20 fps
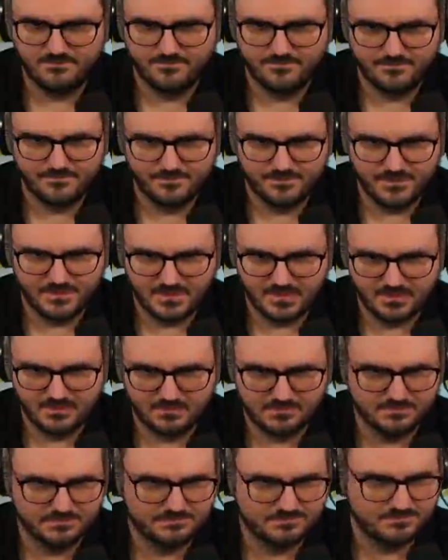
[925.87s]
steht die
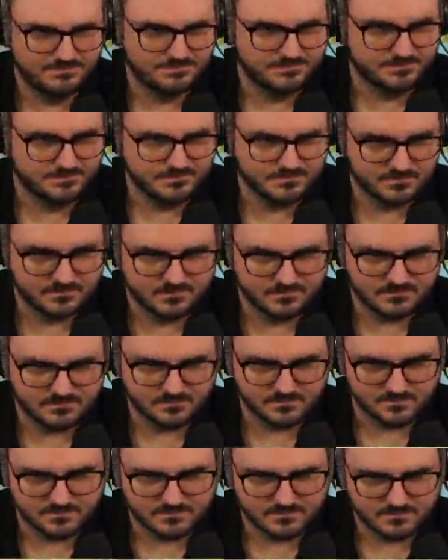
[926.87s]
Strafe Arm
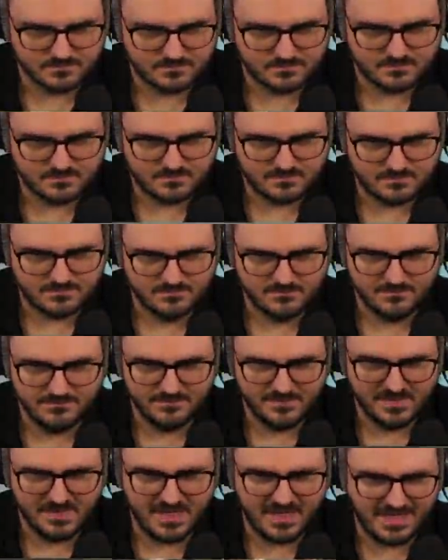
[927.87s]
ab.
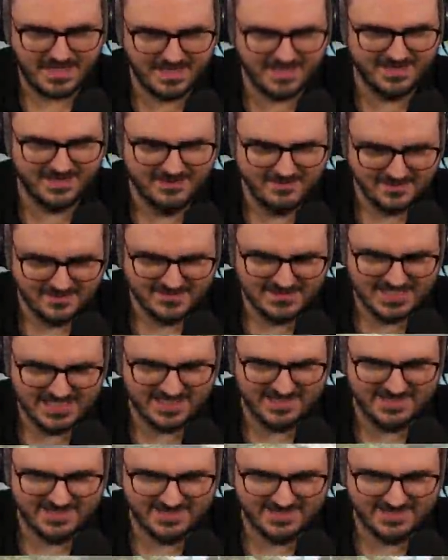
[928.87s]
Dann Gott sei